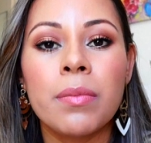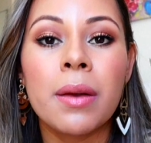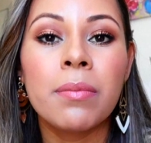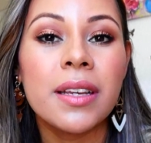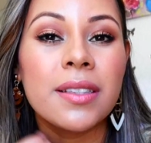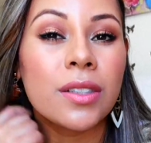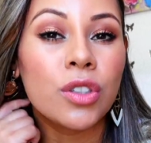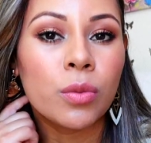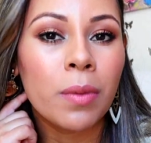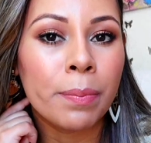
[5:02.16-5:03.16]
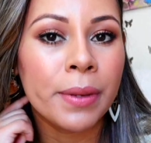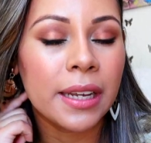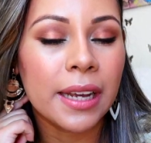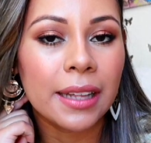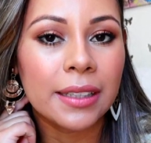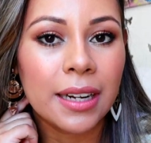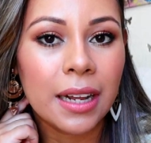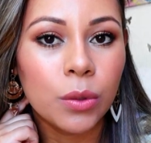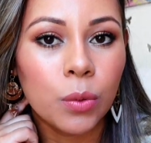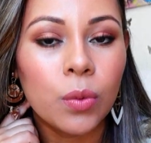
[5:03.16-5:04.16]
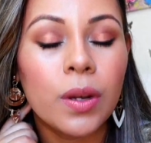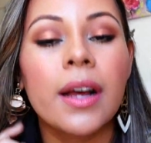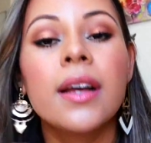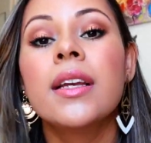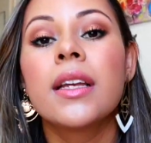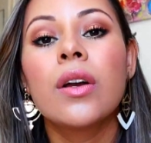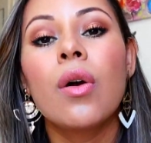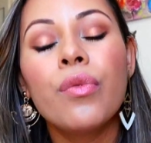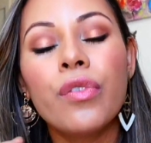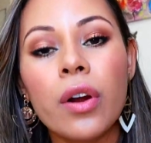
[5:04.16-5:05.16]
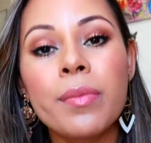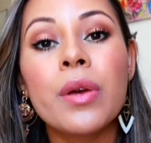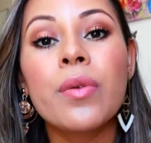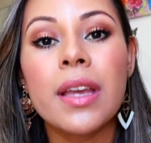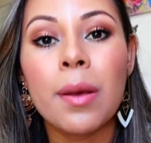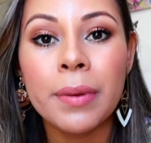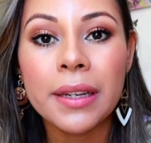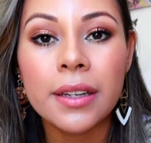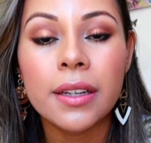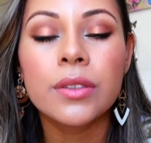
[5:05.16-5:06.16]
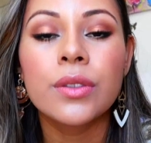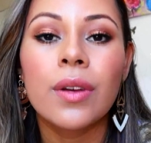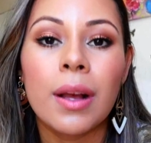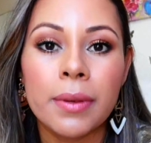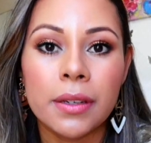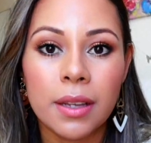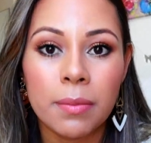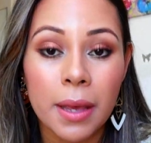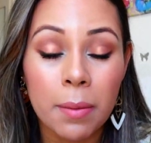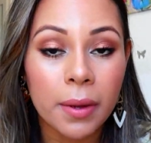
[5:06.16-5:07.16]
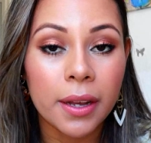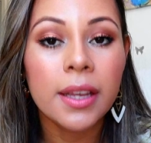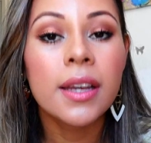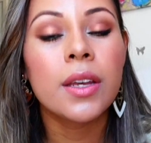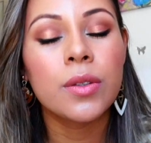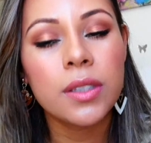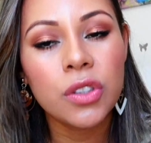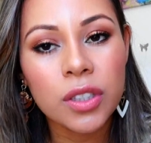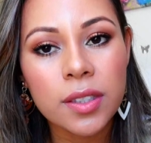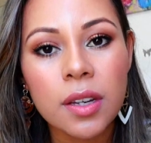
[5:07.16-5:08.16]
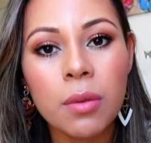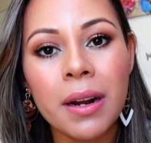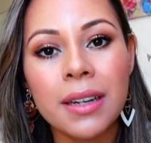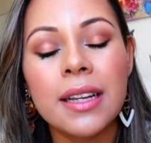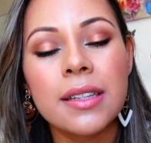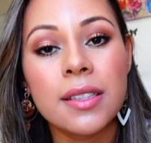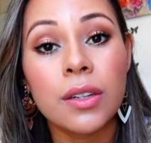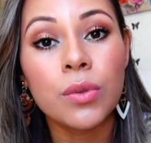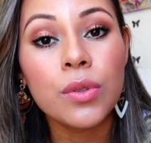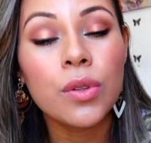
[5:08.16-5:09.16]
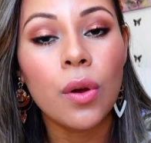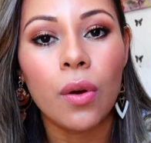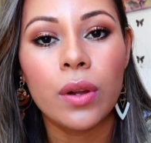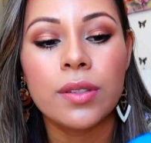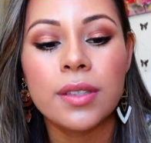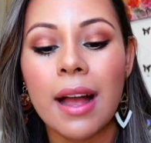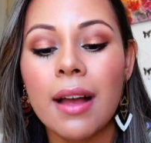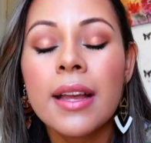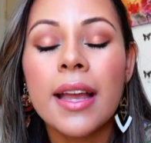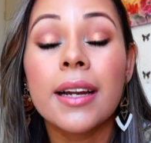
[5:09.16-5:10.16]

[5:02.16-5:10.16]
a minha mãe sentiu uma pinicada na nuca e conforme eu ia aplicando no cabelo da minha mãe, eu senti sim uma ardência nos olhos, tá?